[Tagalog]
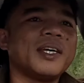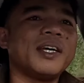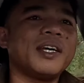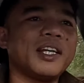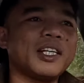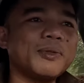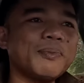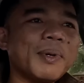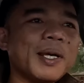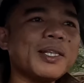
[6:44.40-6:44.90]

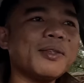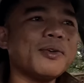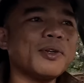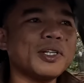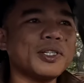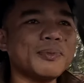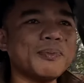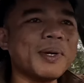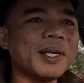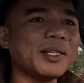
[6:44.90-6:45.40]
Respeto,
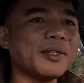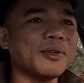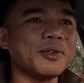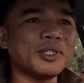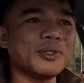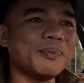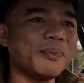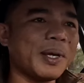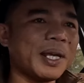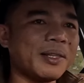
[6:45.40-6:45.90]
respeto,
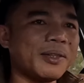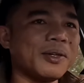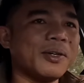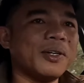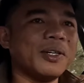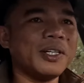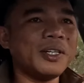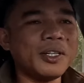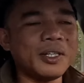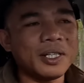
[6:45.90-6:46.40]

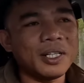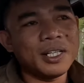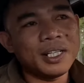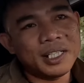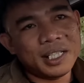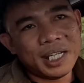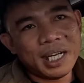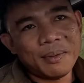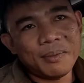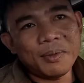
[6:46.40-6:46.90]
respeto. Yun.
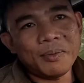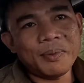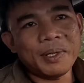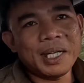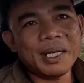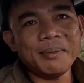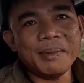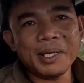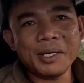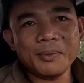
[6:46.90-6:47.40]
Siya po
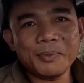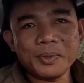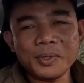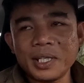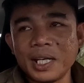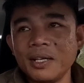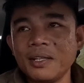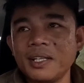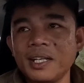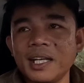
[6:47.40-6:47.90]
pala, mayroon po
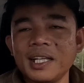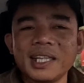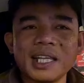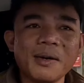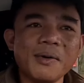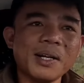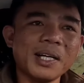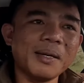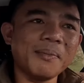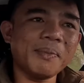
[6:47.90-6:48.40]
tayong
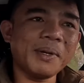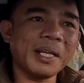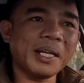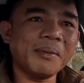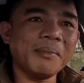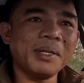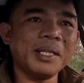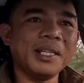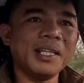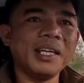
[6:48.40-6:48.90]
tinatawag na
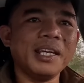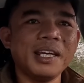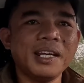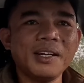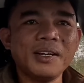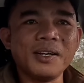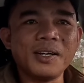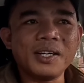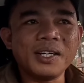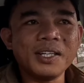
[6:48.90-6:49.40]
pyramiding eh,
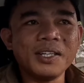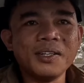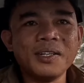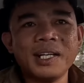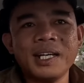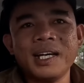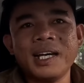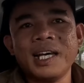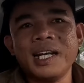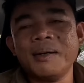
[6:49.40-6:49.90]
no? Ayun,
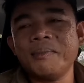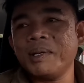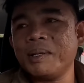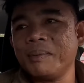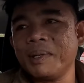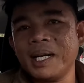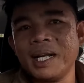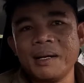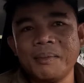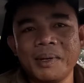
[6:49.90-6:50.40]
ah, alam
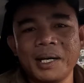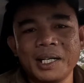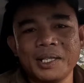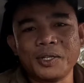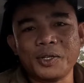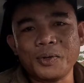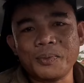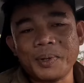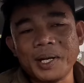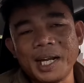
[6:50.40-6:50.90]
naman ang mga
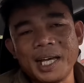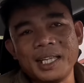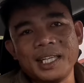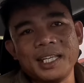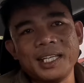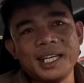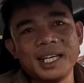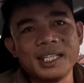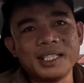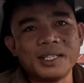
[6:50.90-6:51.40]
tropa
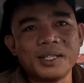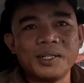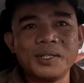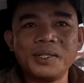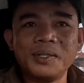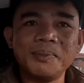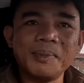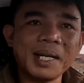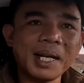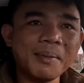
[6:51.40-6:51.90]
natin yan.
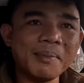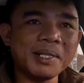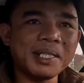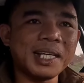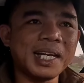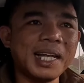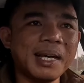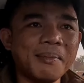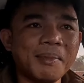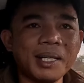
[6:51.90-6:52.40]
So, maraming
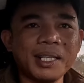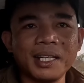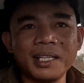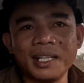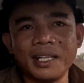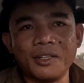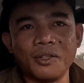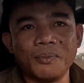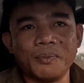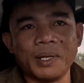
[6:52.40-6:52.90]
salamat at
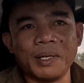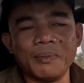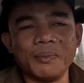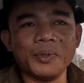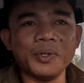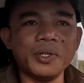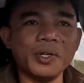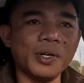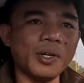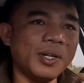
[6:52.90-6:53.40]
natupad
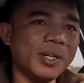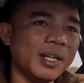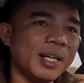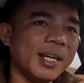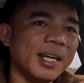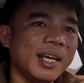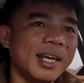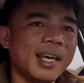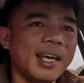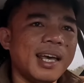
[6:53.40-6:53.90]
po yun.
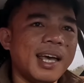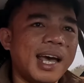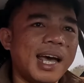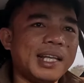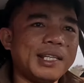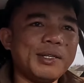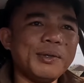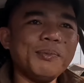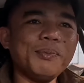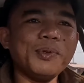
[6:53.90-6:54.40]

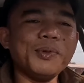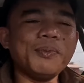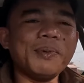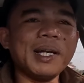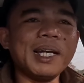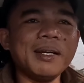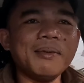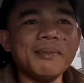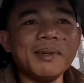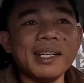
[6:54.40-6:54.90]
At yung po
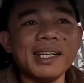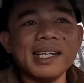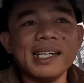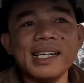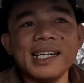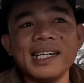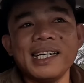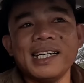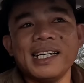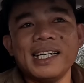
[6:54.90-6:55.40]
palang mga,
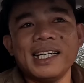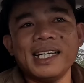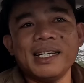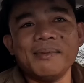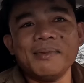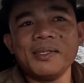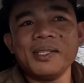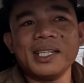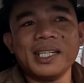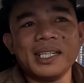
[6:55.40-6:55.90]

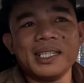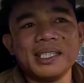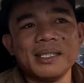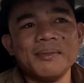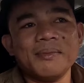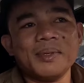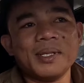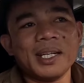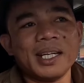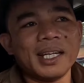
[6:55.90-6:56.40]
alam nyo na,
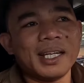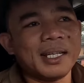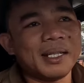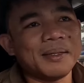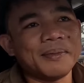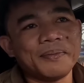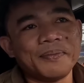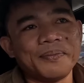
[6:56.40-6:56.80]
syempre,